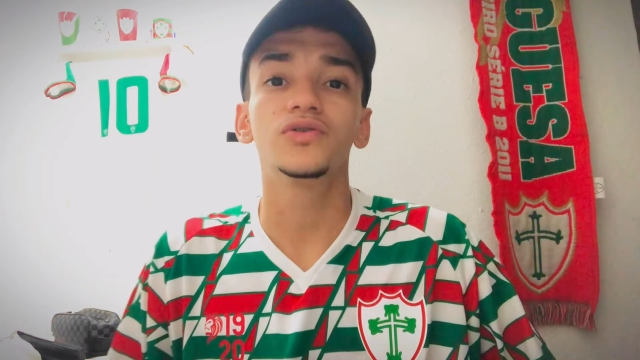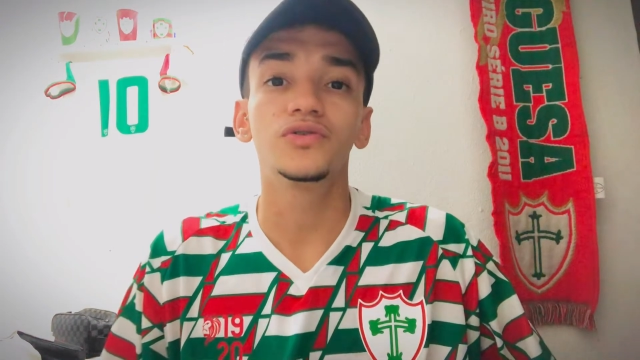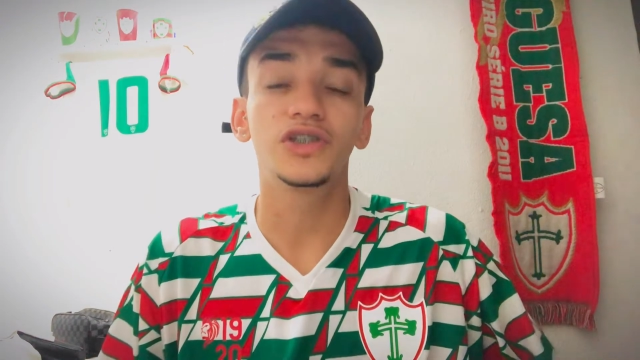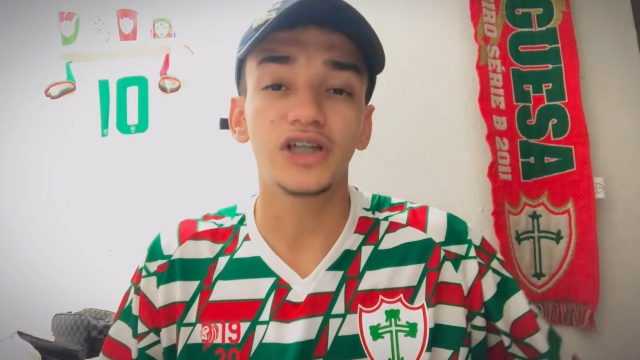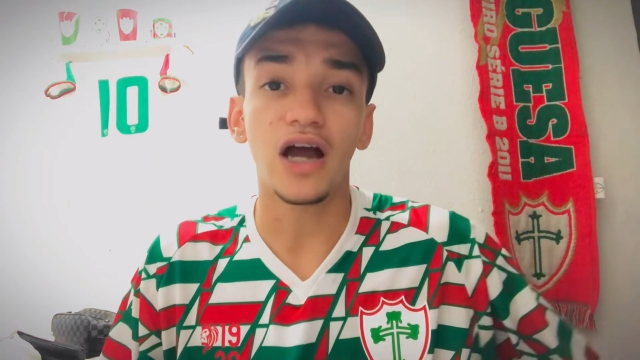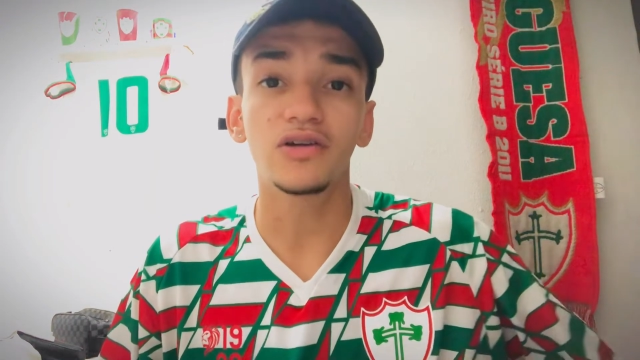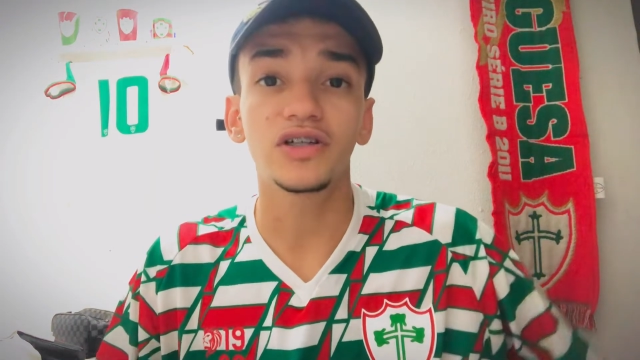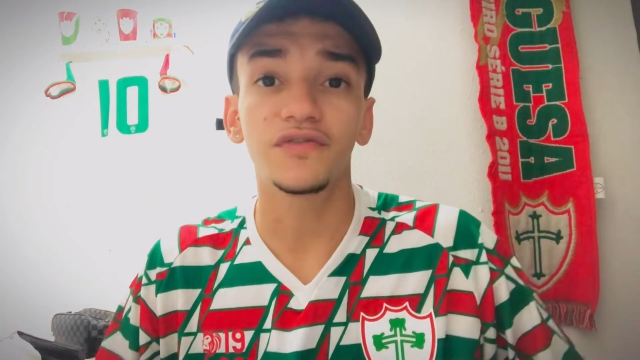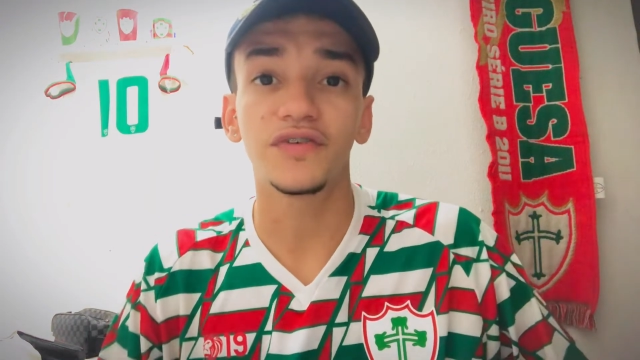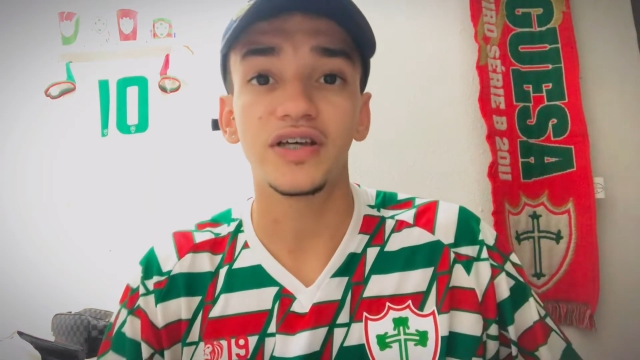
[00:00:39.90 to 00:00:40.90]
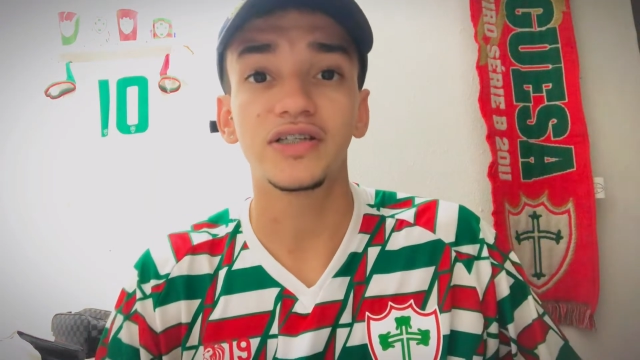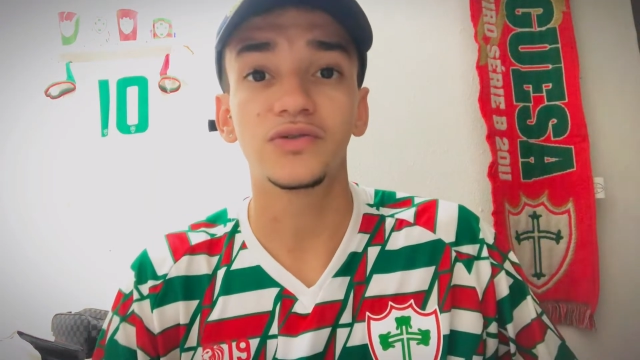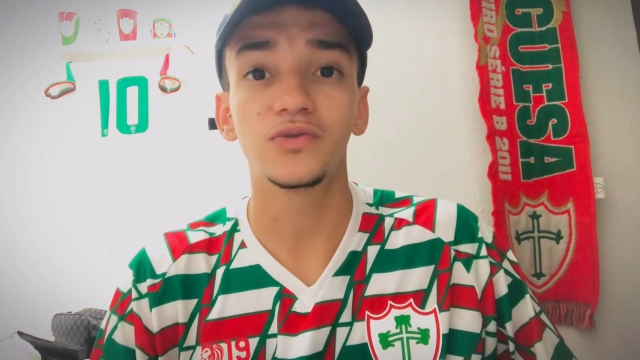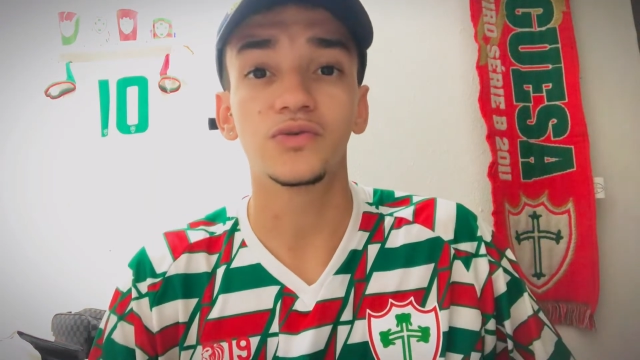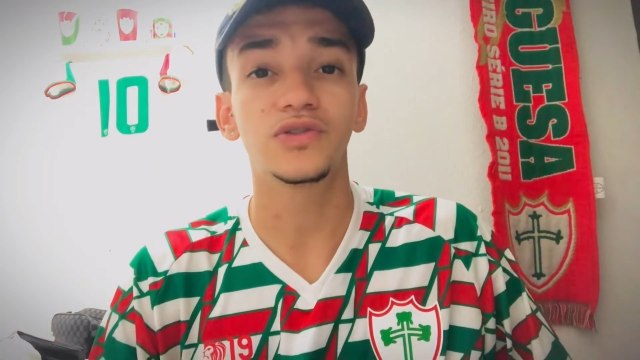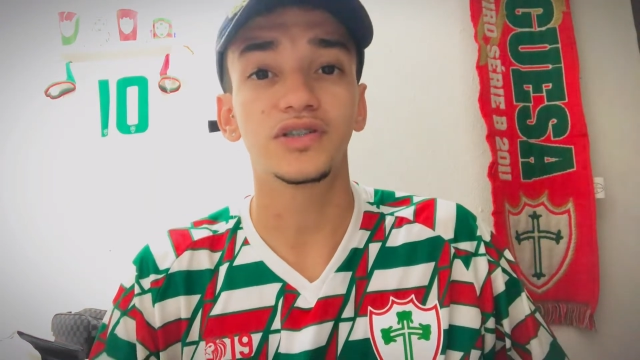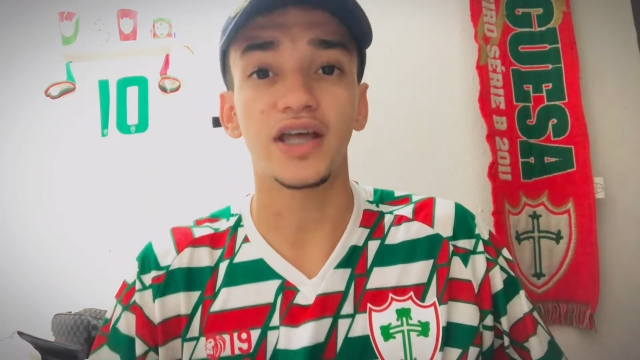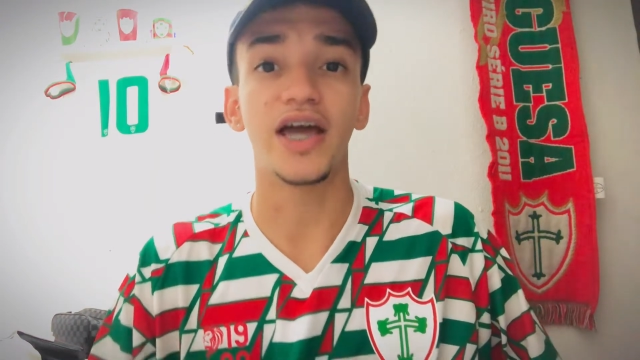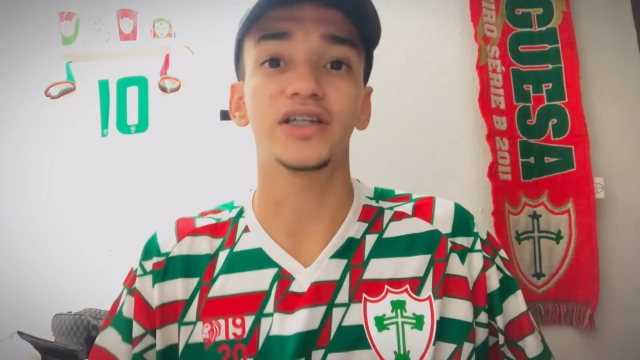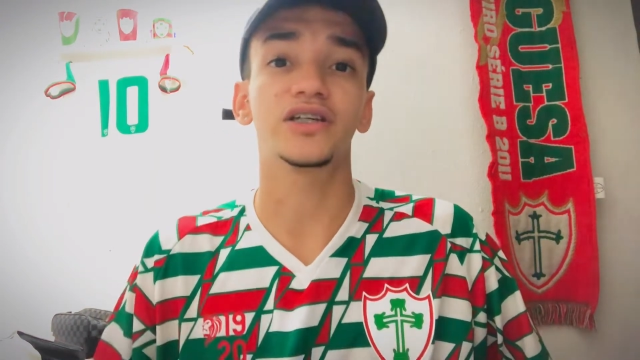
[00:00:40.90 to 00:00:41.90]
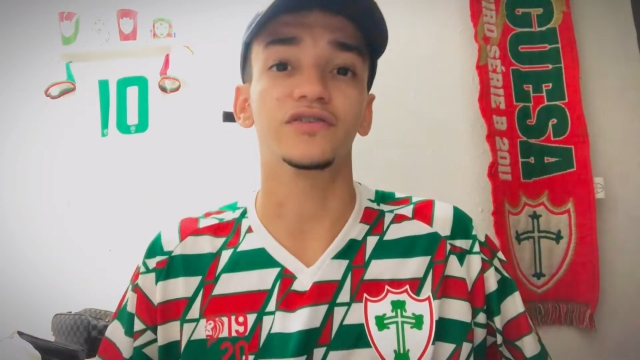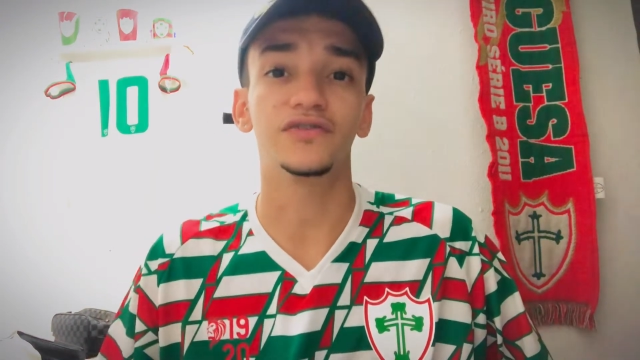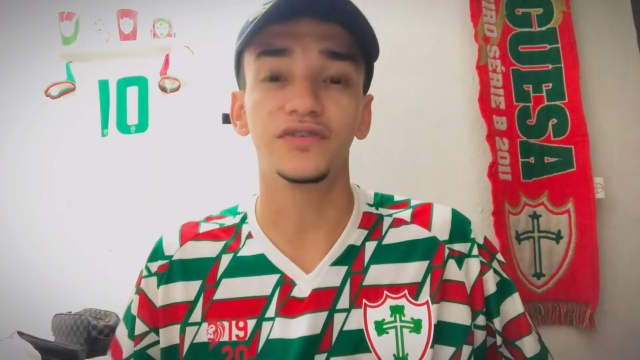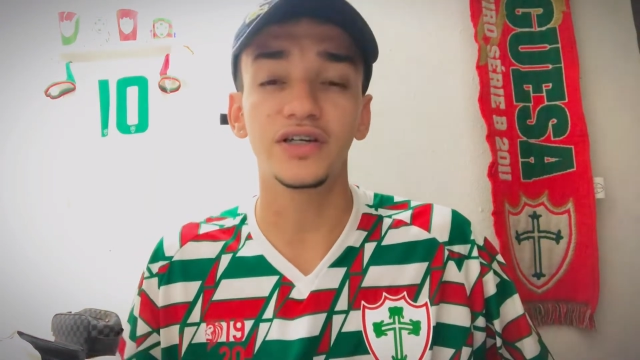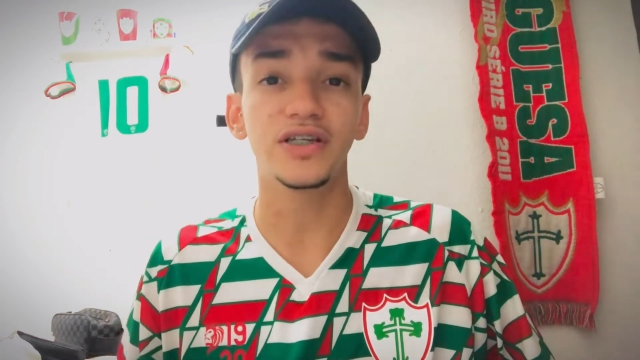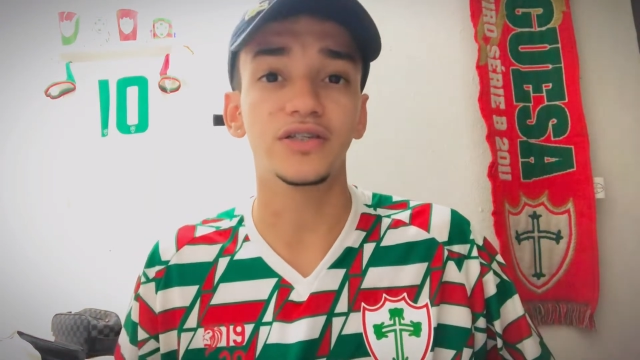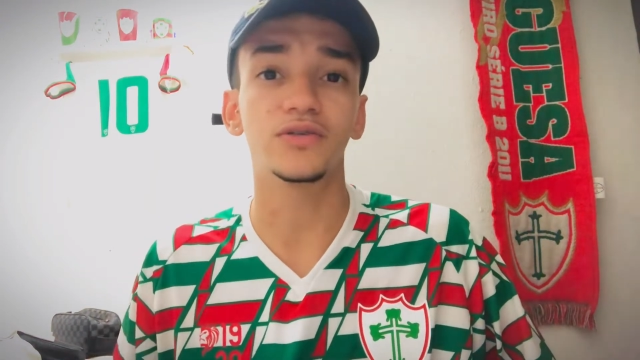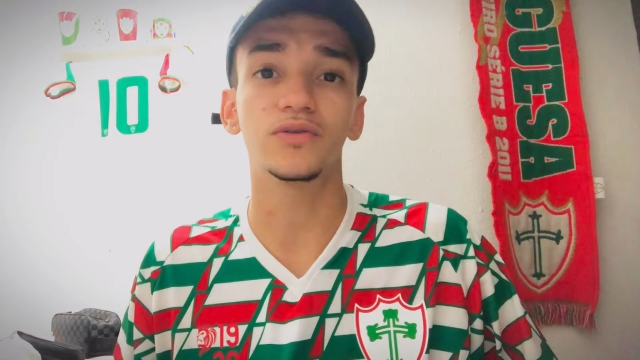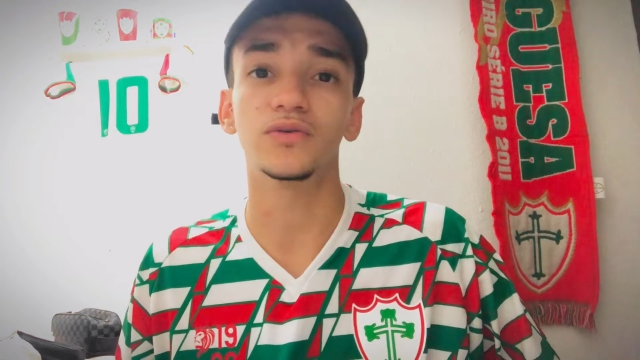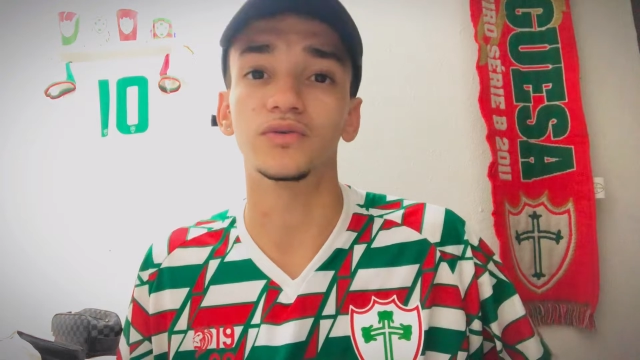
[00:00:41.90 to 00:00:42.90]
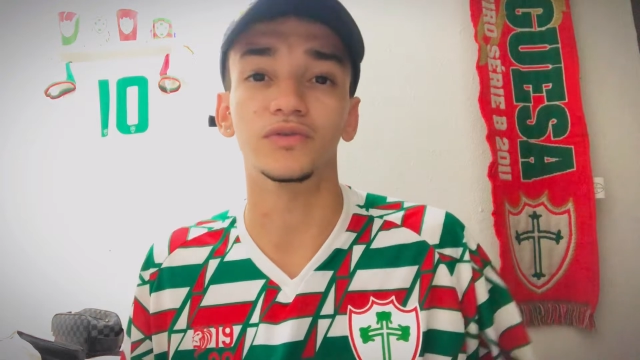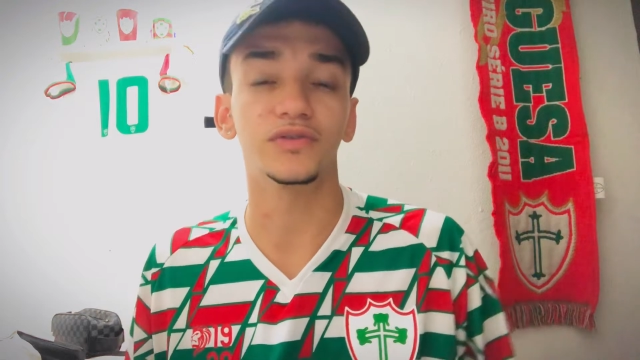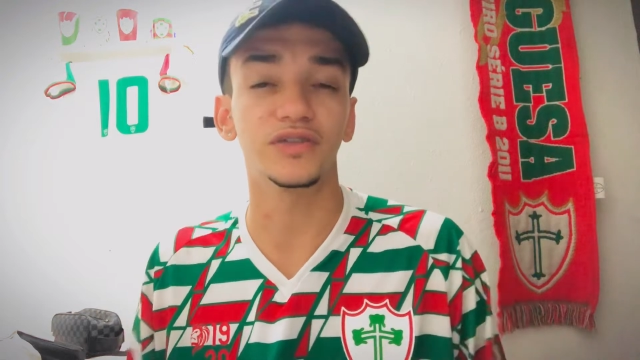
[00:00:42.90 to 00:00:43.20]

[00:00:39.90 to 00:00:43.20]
O Thiago já fez os testes físicos,